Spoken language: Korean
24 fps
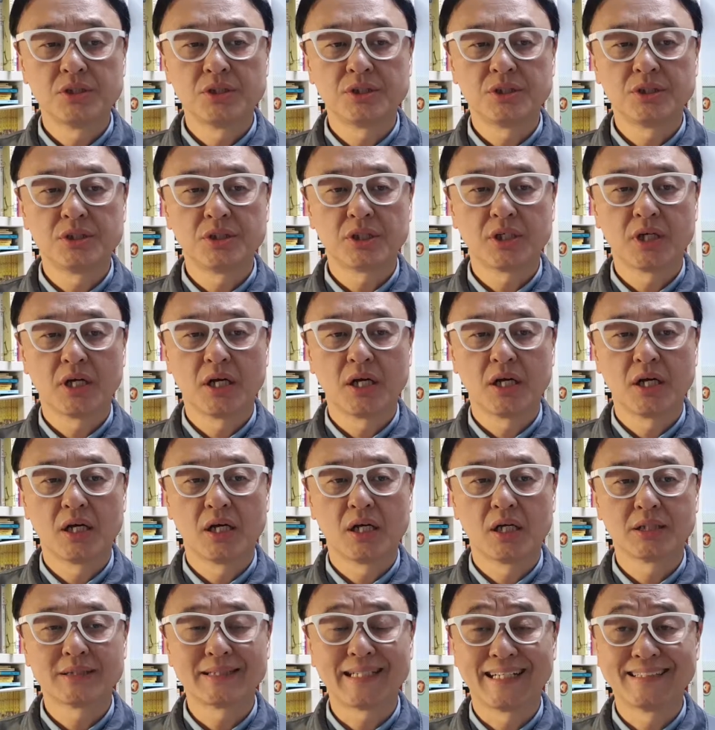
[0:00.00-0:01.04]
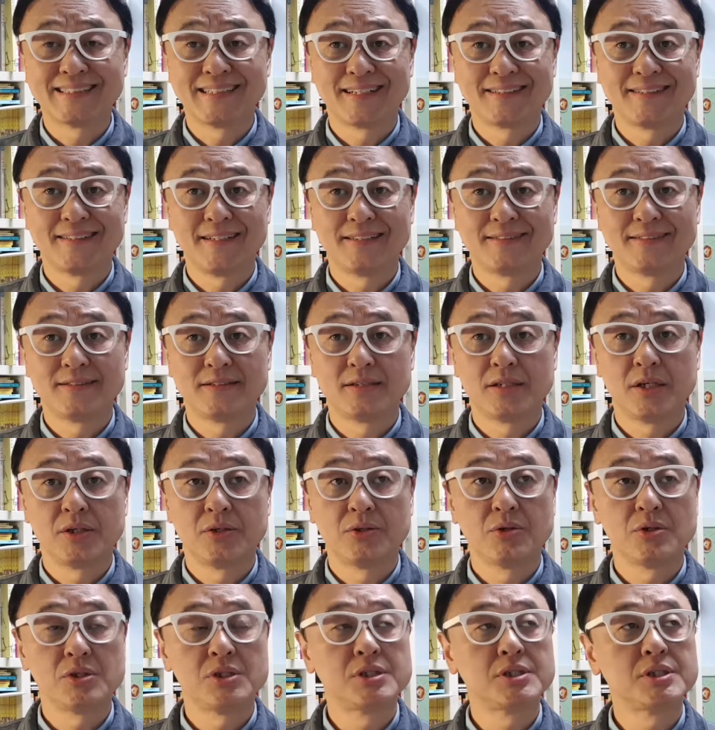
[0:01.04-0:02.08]
씨가 자살을 했을
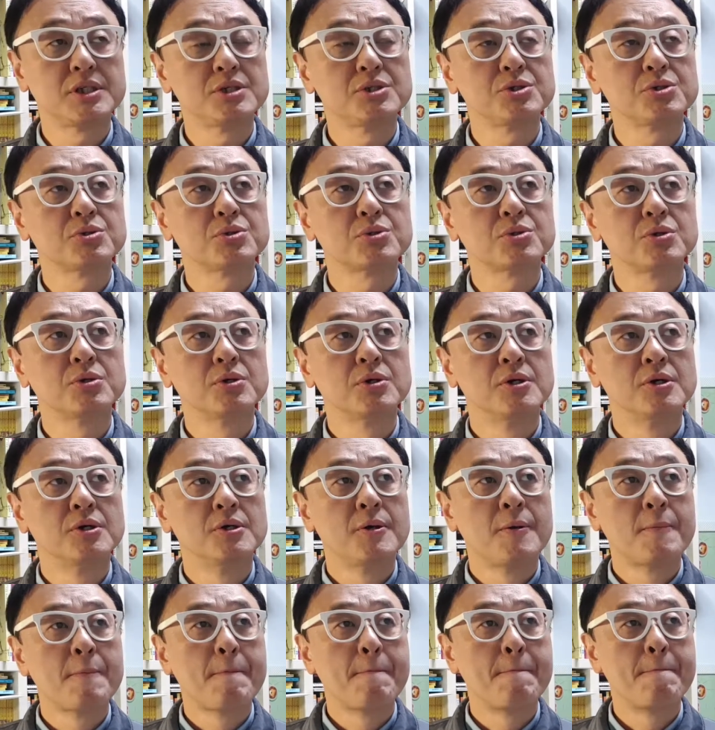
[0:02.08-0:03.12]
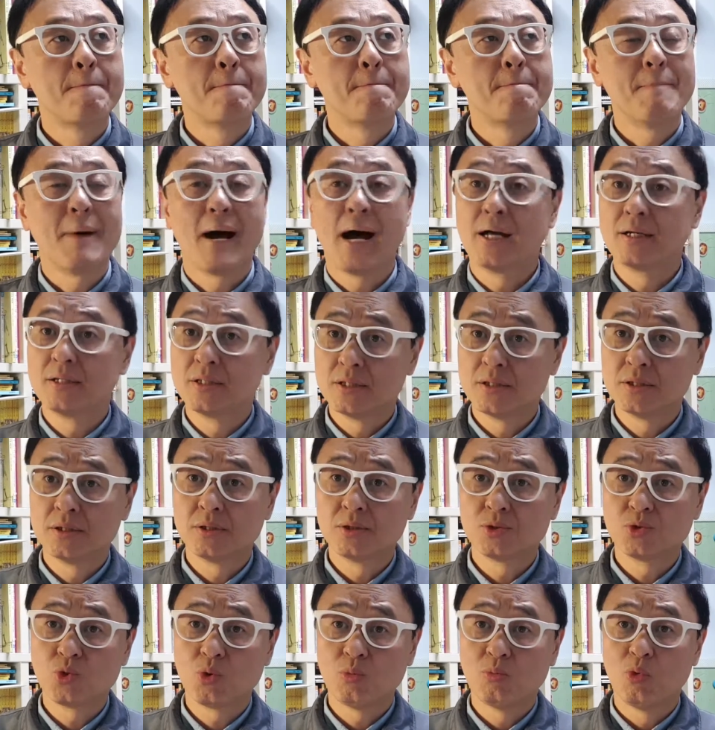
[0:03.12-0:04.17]
때는요 실제적으로 음,
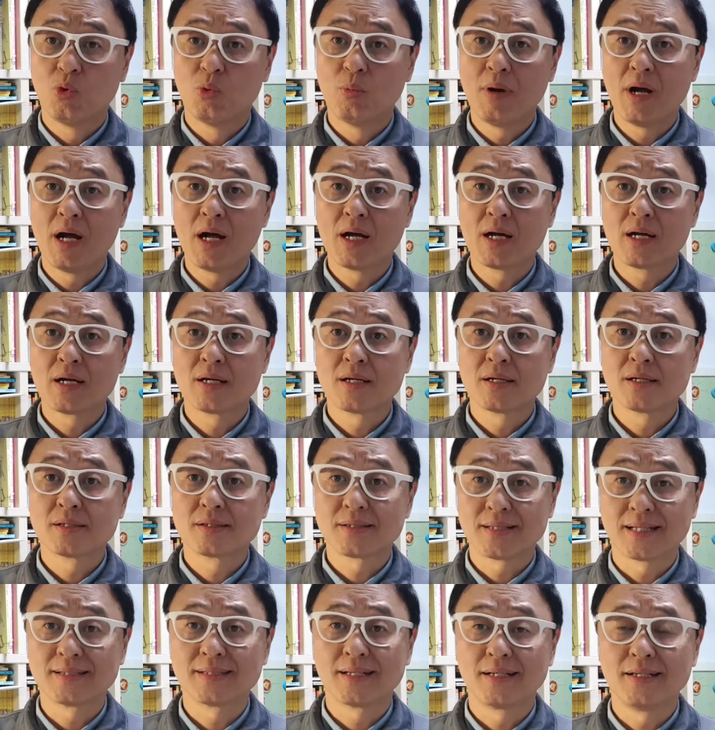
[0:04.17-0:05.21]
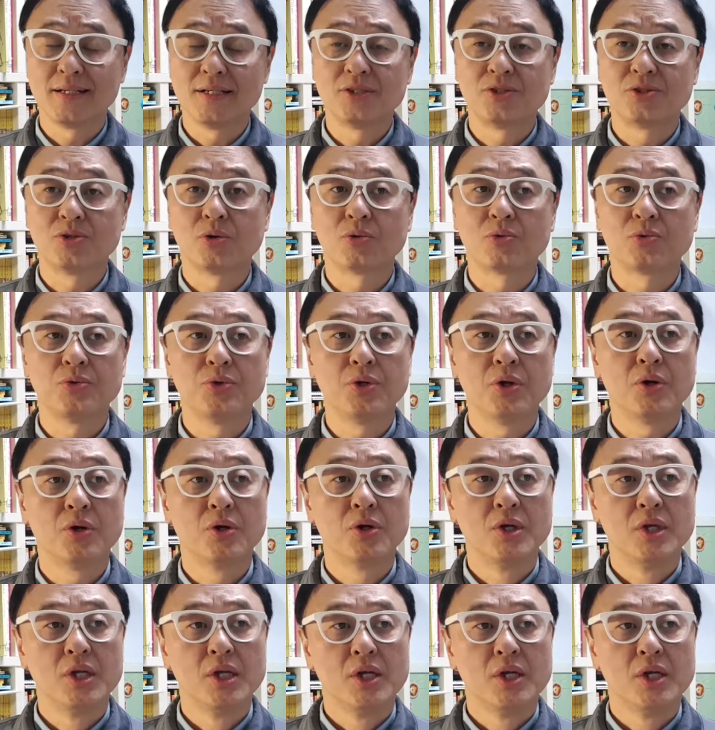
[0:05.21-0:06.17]
많은 또 모방 자살이 있었고요.